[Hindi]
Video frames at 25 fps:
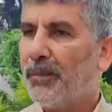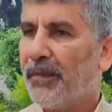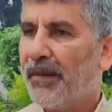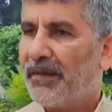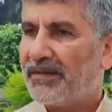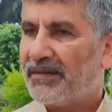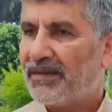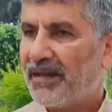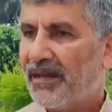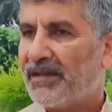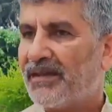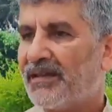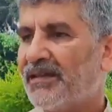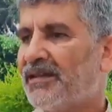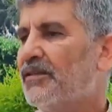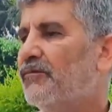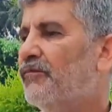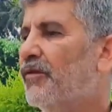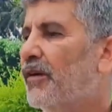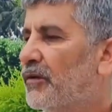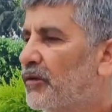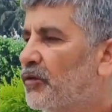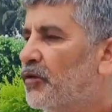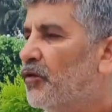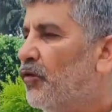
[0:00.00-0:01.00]
आप अस्थायी किसी
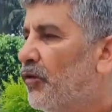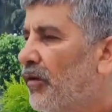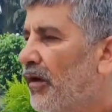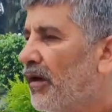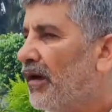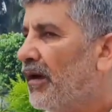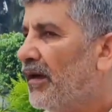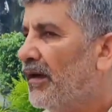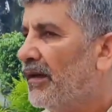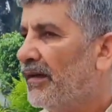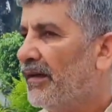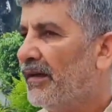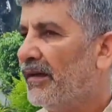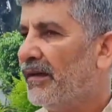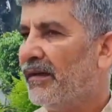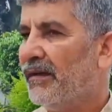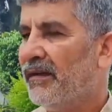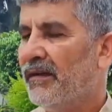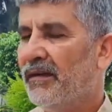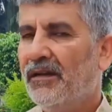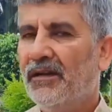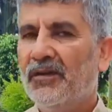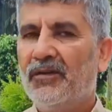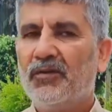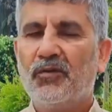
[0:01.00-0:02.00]
व्यक्ति को लगाएंगे
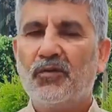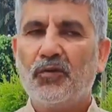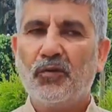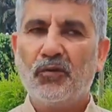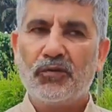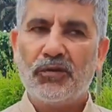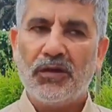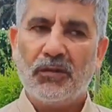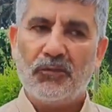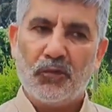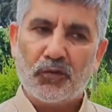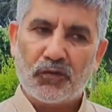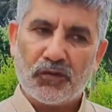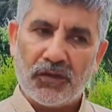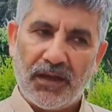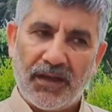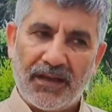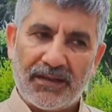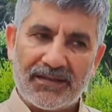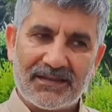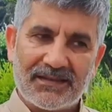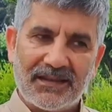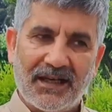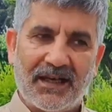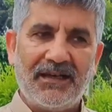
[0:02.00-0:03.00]
तो जब उसे
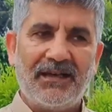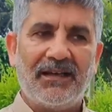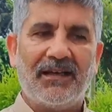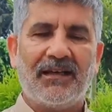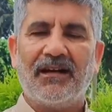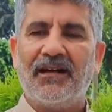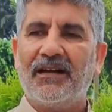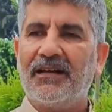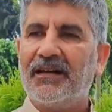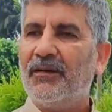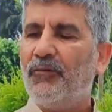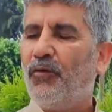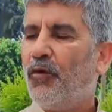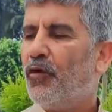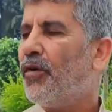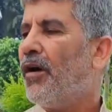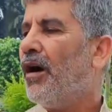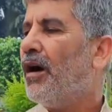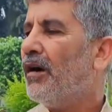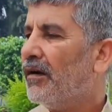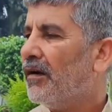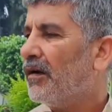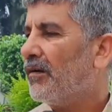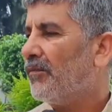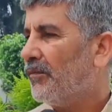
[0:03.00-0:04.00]
अस्थायी लगाएंगे वो
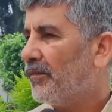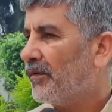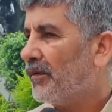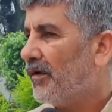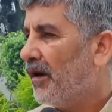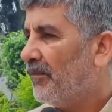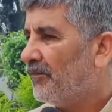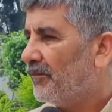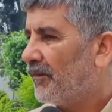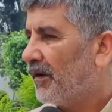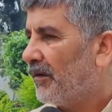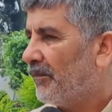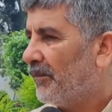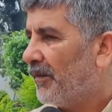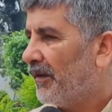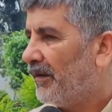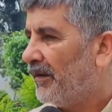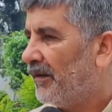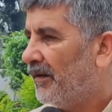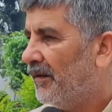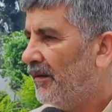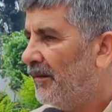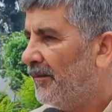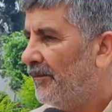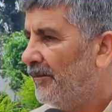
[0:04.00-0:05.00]
कहाँ कर, काम कर
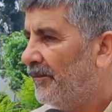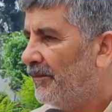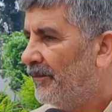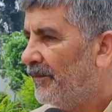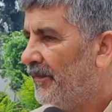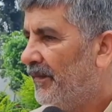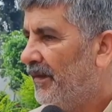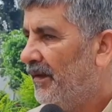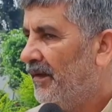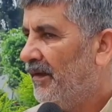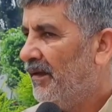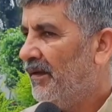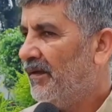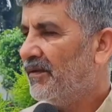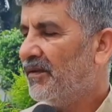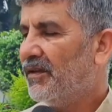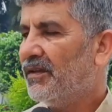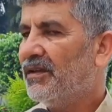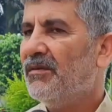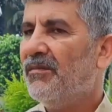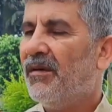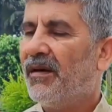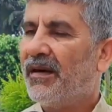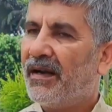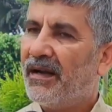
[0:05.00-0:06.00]
पाएगा
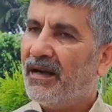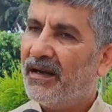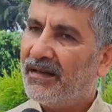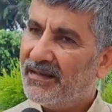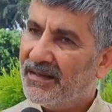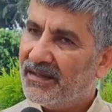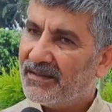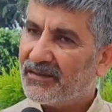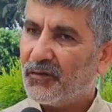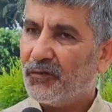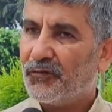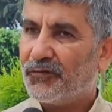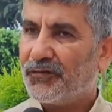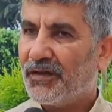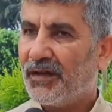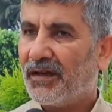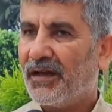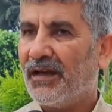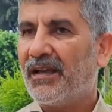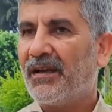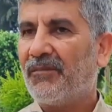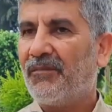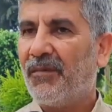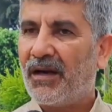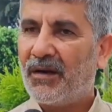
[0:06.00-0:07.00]
यदि हमारे आई
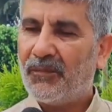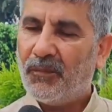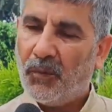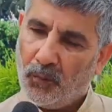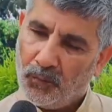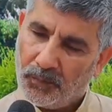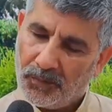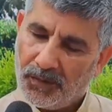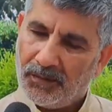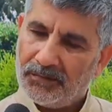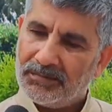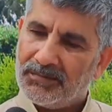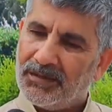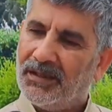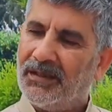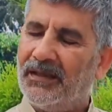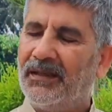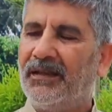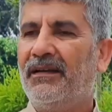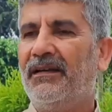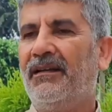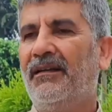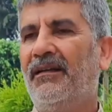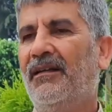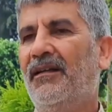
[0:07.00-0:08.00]
ऑफिसर हैं हमारे पे उपलब्ध
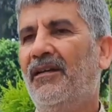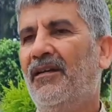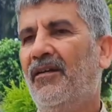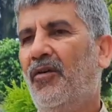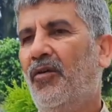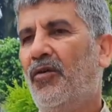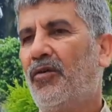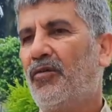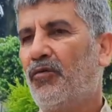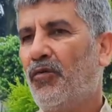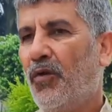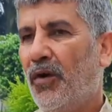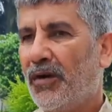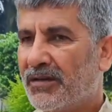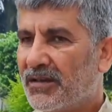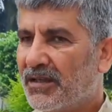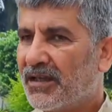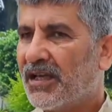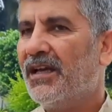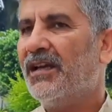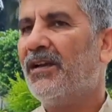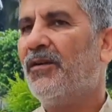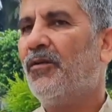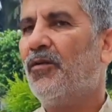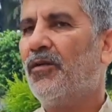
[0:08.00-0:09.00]
हैं और वो
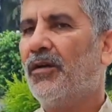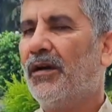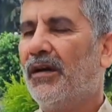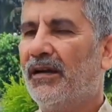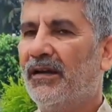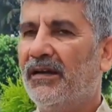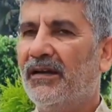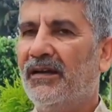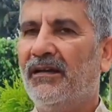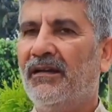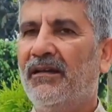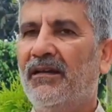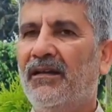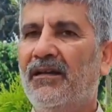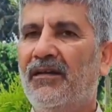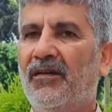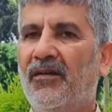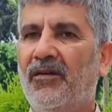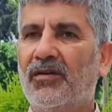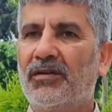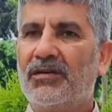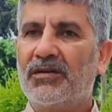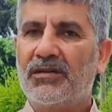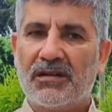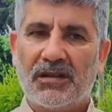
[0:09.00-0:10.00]
अच्छे लोग हैं
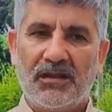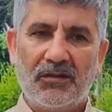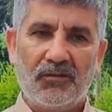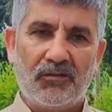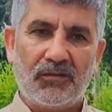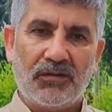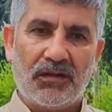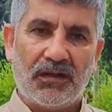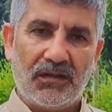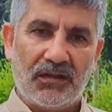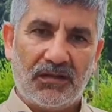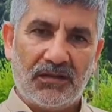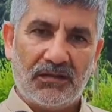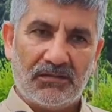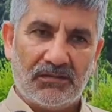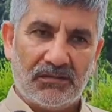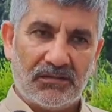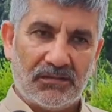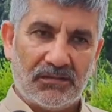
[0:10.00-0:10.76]
और अच्छी उनकी